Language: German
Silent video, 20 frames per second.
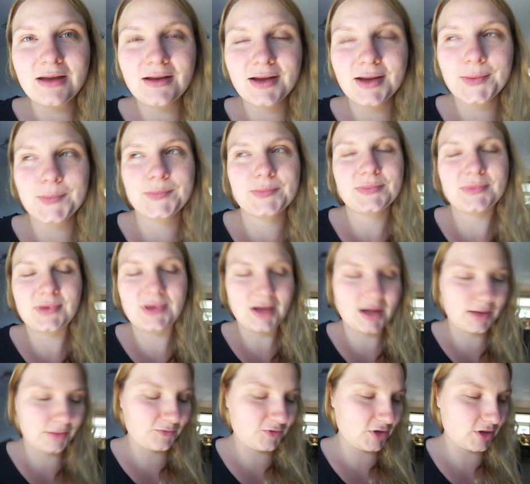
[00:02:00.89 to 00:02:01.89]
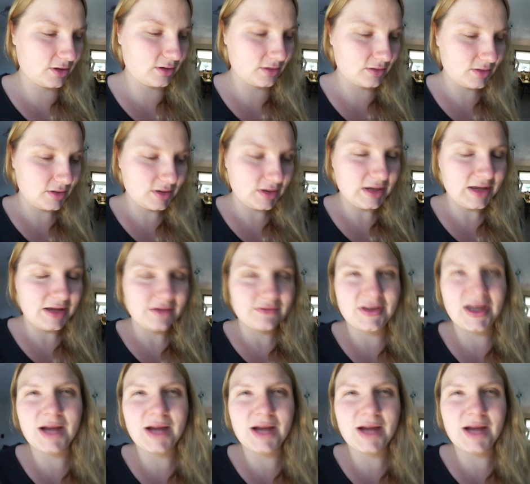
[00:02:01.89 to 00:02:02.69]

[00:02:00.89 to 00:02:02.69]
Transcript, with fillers: Ähm, da haben wir, wir